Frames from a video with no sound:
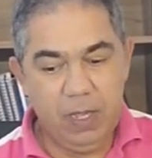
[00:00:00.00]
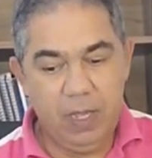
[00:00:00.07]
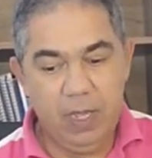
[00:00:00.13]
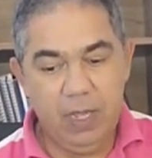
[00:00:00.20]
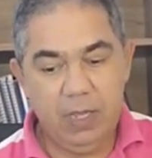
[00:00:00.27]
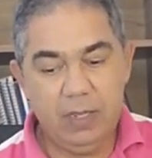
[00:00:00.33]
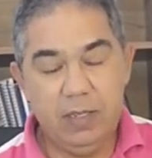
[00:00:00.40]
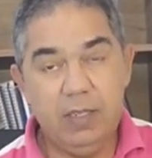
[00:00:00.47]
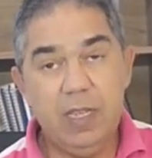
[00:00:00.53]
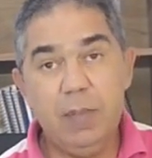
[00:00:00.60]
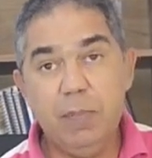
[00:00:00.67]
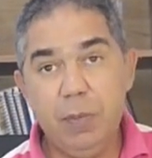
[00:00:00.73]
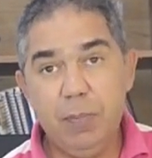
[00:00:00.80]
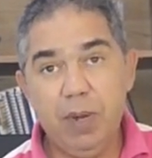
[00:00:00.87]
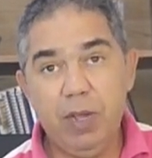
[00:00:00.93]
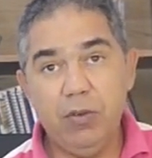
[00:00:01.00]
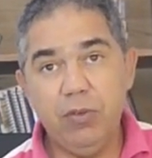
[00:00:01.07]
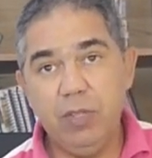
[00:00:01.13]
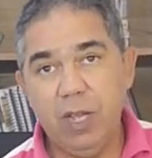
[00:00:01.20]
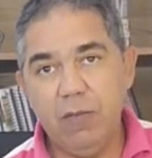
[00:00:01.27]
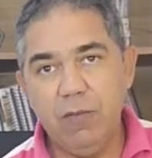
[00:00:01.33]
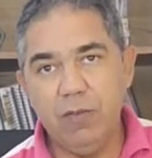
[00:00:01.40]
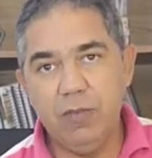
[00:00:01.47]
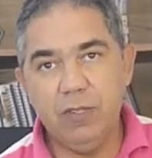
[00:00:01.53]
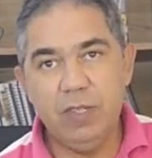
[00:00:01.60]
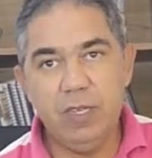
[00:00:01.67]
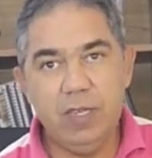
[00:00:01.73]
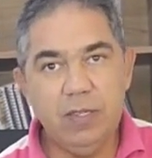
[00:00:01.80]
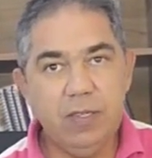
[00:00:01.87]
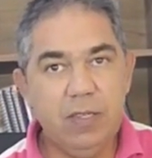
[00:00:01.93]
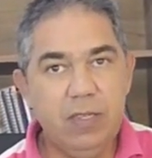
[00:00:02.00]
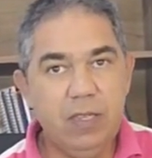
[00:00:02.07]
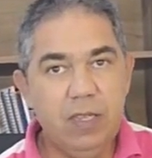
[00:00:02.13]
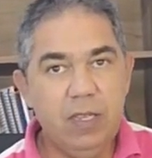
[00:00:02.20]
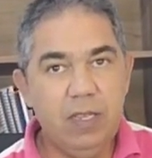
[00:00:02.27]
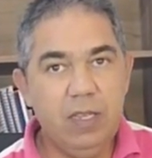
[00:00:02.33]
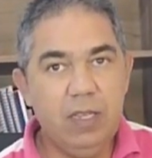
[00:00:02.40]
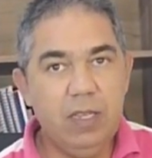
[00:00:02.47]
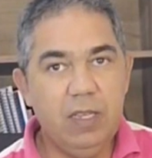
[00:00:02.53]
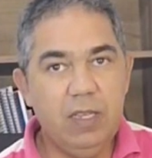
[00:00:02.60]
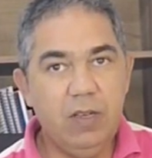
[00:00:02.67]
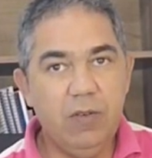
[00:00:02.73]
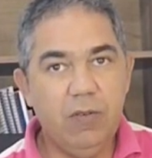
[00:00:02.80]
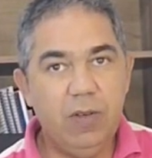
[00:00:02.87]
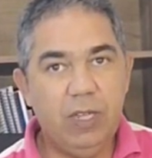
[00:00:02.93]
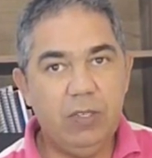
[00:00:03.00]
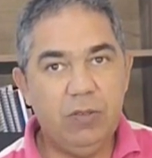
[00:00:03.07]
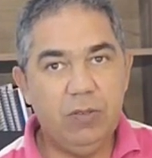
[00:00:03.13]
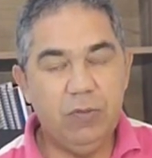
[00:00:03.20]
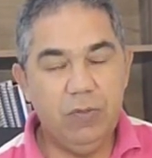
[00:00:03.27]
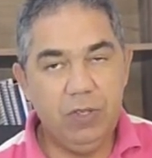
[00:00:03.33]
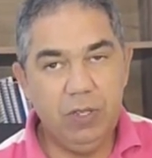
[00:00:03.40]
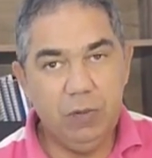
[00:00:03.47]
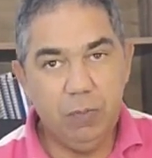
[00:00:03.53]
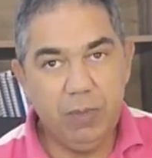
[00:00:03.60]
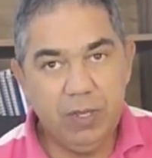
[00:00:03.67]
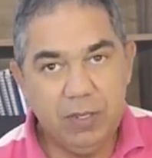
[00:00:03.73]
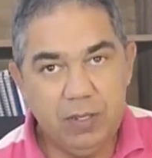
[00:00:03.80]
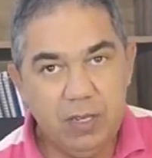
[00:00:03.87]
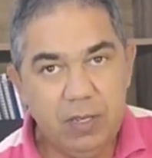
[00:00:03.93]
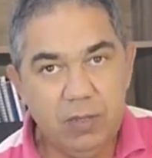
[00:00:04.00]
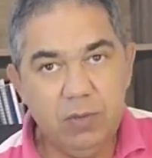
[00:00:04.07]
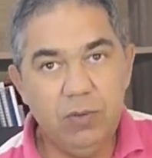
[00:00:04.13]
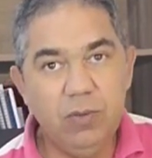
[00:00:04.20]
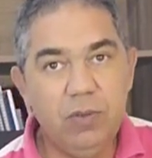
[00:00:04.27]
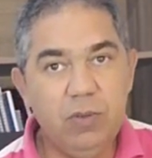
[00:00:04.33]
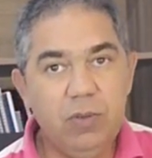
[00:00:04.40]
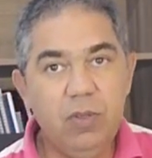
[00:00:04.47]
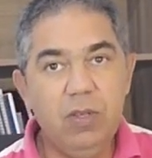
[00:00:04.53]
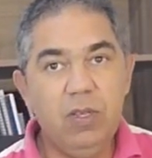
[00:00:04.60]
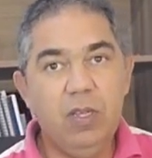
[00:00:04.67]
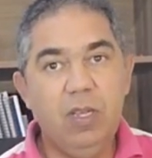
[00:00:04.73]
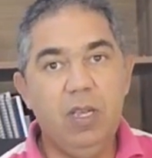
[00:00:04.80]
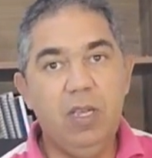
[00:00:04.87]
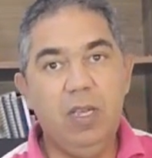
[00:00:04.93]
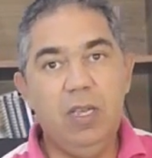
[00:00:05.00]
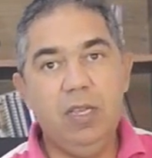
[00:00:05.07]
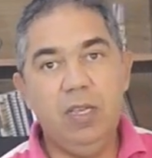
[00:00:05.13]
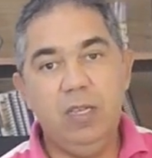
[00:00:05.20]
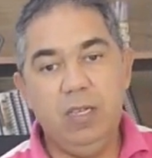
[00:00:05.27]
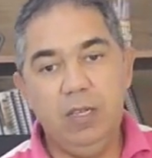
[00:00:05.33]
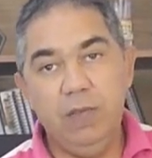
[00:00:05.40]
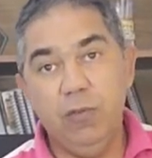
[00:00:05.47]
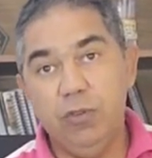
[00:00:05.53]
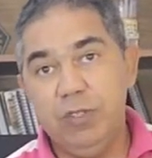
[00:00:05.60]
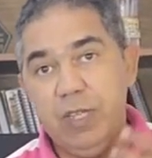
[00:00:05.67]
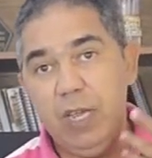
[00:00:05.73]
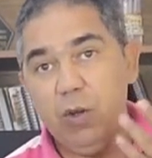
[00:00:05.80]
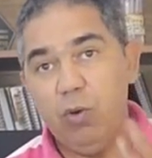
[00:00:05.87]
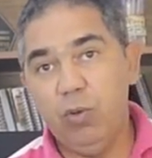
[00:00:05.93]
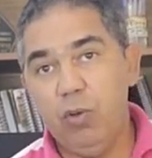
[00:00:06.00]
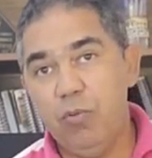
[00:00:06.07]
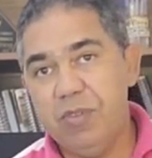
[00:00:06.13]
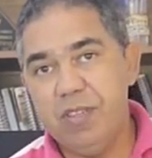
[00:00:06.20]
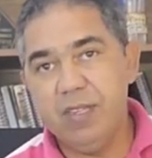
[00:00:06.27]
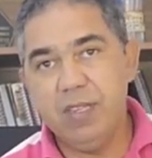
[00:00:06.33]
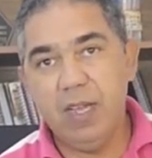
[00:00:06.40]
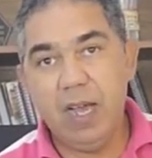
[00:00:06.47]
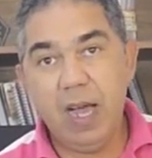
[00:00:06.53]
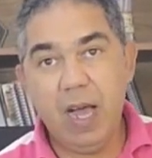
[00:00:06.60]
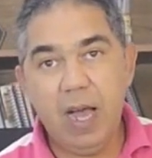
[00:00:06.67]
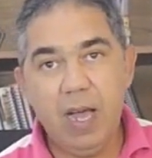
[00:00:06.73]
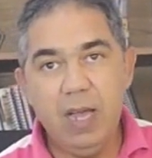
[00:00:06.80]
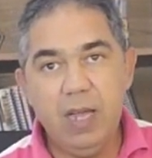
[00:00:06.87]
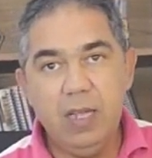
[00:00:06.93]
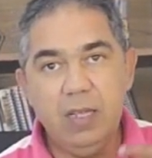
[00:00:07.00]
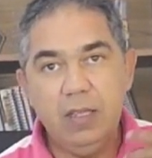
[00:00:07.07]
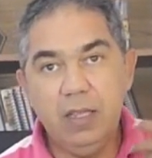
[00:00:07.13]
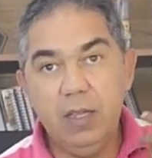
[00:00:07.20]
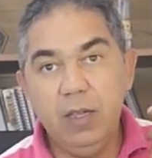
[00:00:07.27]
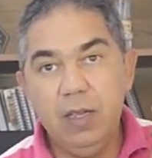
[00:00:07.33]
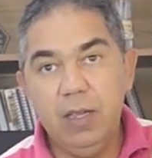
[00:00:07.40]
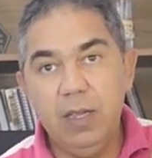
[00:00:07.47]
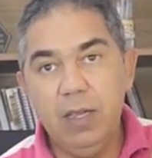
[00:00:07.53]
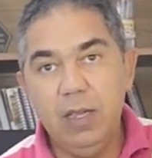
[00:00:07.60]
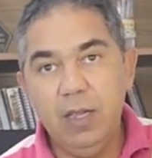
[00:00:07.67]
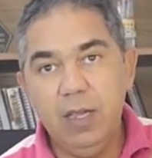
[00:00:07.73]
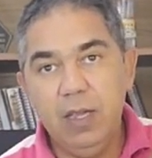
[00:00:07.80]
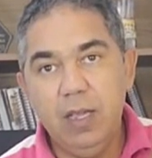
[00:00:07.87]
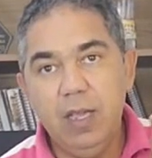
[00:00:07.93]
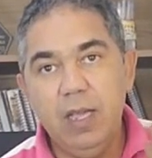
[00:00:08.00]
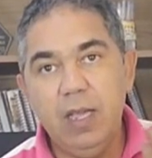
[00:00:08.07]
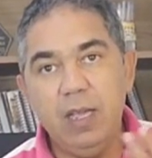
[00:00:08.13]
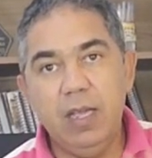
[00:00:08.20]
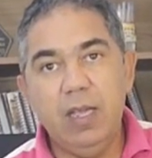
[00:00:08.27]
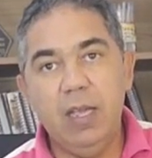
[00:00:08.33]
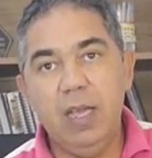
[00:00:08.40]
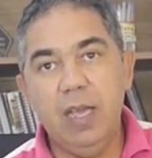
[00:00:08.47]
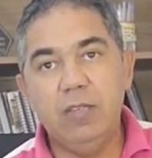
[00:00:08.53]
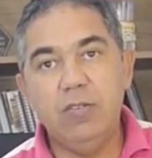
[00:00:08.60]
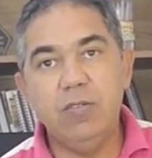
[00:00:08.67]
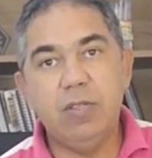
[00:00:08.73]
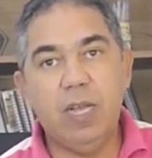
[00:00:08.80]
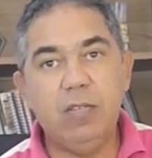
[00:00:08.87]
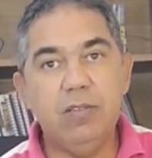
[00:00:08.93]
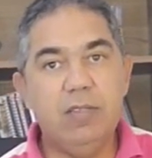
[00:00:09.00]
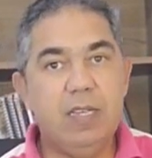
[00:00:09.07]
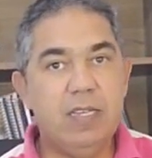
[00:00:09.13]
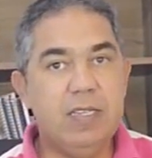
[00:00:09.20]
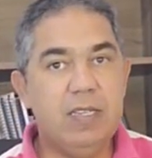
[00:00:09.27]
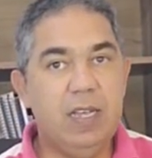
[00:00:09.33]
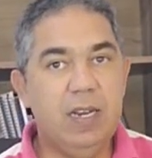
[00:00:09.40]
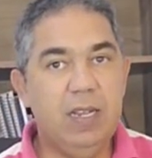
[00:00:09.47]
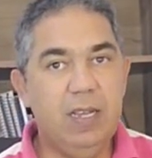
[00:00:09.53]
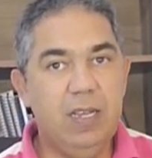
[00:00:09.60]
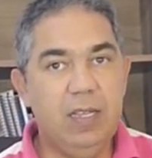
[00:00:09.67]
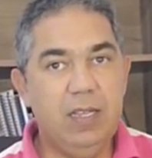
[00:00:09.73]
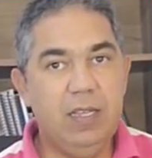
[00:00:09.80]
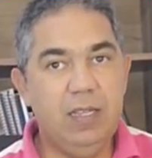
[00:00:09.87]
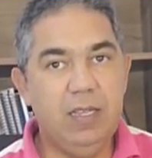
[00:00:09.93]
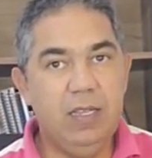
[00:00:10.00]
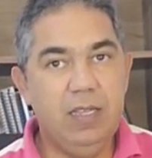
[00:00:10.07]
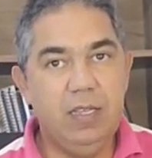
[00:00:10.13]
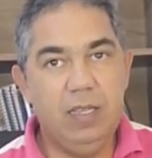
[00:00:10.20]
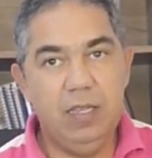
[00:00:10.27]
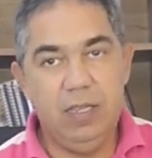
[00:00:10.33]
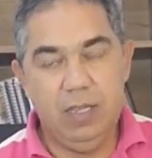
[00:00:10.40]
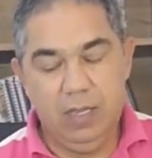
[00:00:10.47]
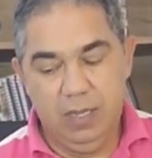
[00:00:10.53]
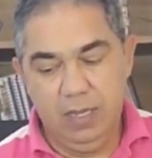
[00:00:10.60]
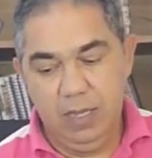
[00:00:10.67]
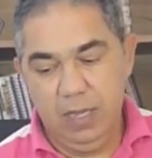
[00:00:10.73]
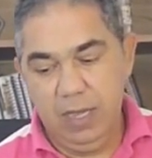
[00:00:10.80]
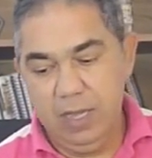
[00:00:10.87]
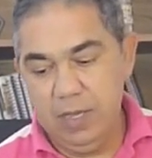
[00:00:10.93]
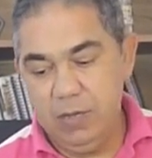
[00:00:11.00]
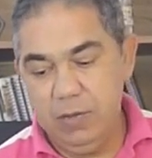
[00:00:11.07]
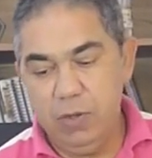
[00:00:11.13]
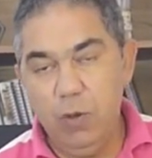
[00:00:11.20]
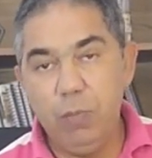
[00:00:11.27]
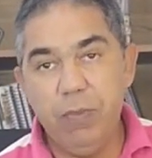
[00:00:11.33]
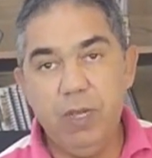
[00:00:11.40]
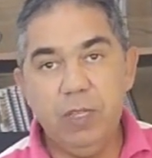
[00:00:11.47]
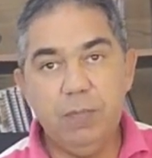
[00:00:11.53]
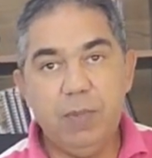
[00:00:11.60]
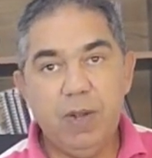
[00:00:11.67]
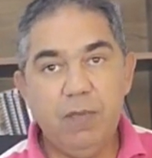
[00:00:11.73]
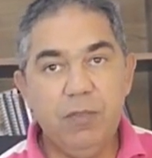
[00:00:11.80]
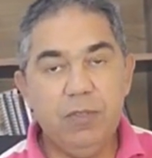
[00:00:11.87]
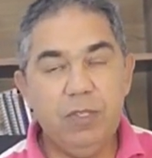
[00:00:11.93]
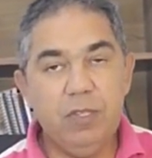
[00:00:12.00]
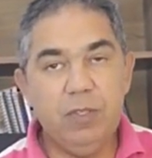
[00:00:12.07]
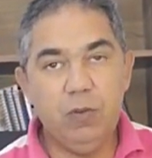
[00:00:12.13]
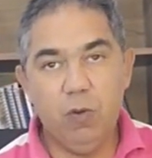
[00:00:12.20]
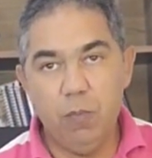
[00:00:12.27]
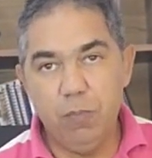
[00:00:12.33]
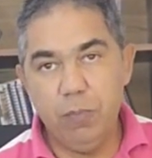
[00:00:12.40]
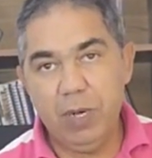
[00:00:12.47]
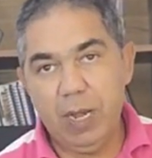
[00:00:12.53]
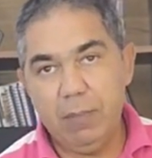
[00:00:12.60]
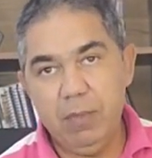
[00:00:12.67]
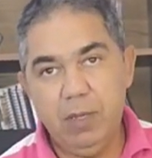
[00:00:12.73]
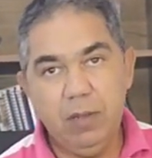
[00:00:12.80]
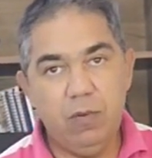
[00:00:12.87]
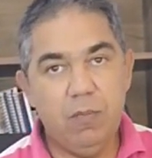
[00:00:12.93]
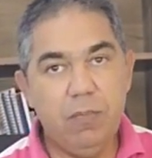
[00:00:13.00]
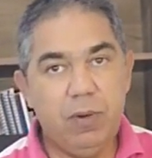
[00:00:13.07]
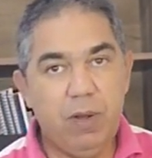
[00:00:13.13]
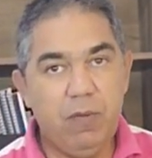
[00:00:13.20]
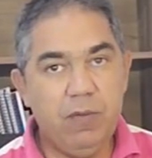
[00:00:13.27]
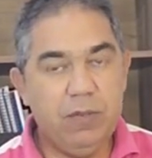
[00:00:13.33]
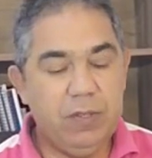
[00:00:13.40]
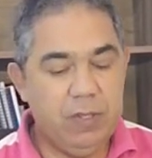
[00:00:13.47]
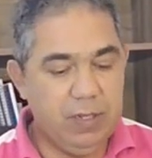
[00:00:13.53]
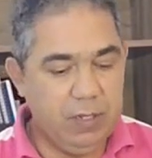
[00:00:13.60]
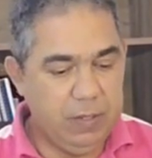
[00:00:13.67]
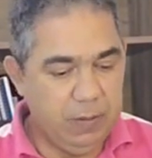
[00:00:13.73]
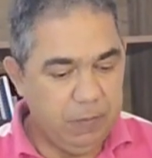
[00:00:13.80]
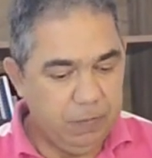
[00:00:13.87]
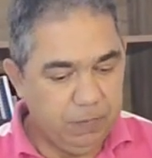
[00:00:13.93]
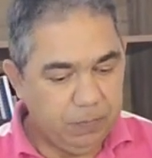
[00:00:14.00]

É sempre para ajudar vocês que eu faço vídeo pensando em você economizar, ter é, resultados excelentes. É isso que eu penso para vocês, como para mim, como para vocês.